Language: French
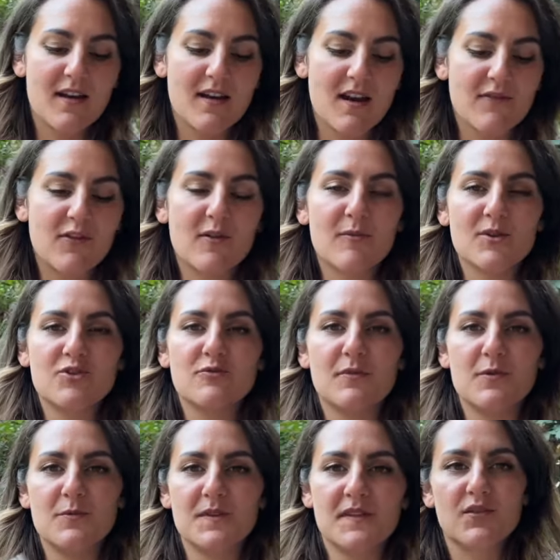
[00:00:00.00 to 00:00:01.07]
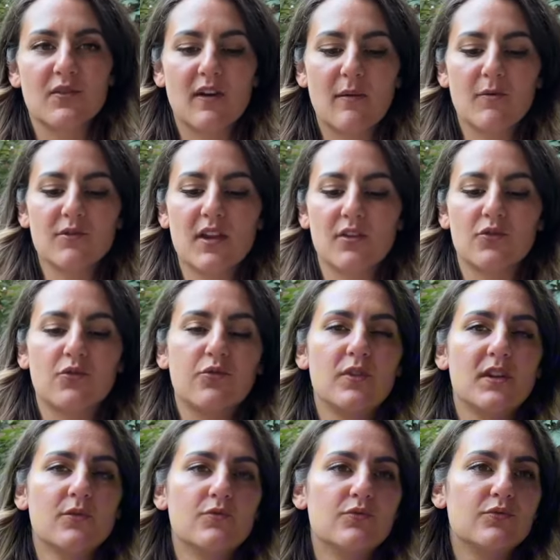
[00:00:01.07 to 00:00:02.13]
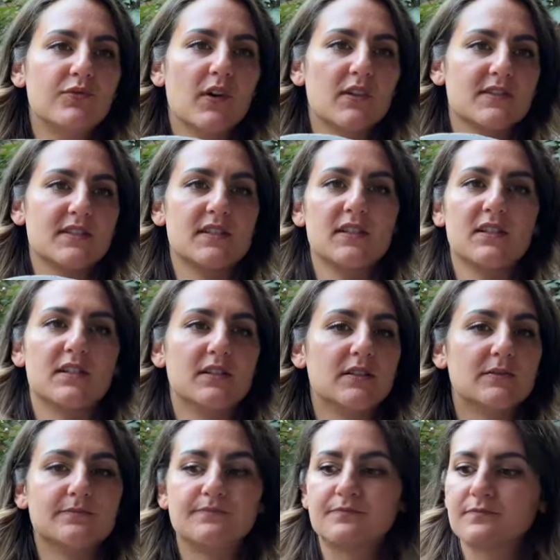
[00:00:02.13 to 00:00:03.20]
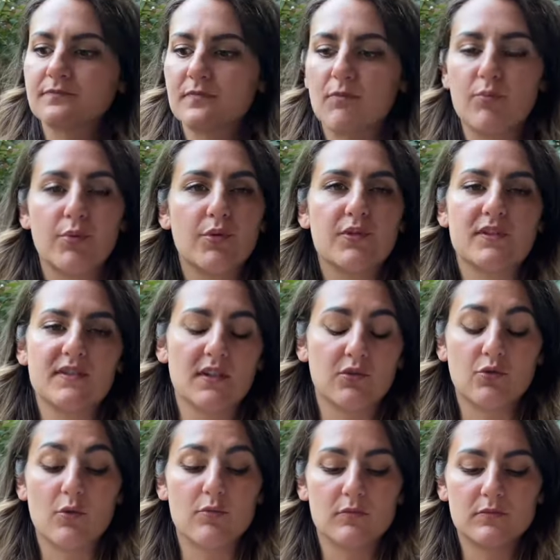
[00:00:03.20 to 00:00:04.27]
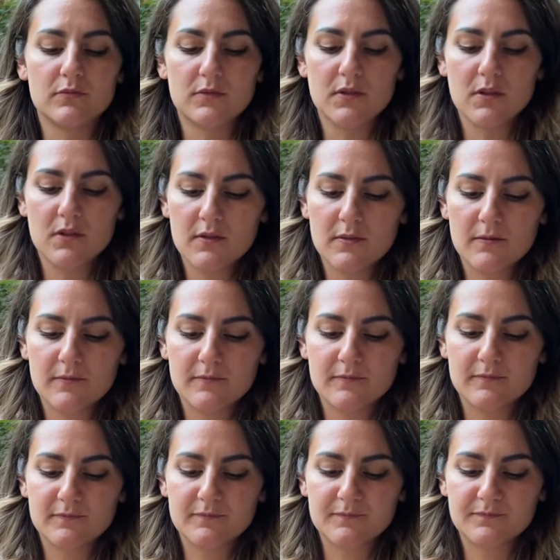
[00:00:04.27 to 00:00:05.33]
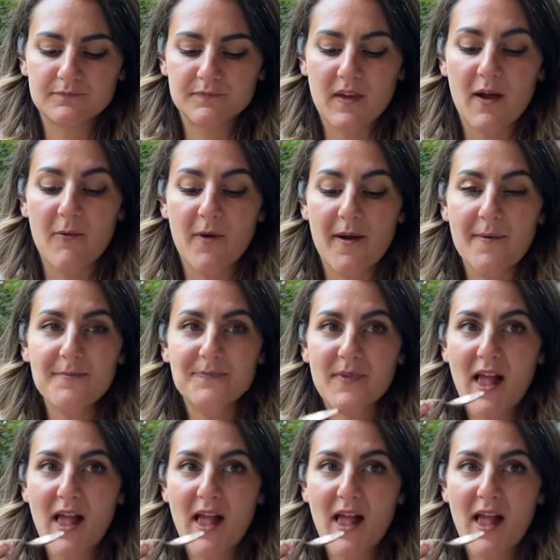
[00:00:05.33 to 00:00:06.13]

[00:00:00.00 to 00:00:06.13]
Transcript: La framboise, je lui mets 8. Parce que vraiment, t'as tous les goûts. Enfin, c'est brut, c'est trop bon. Ah ouais,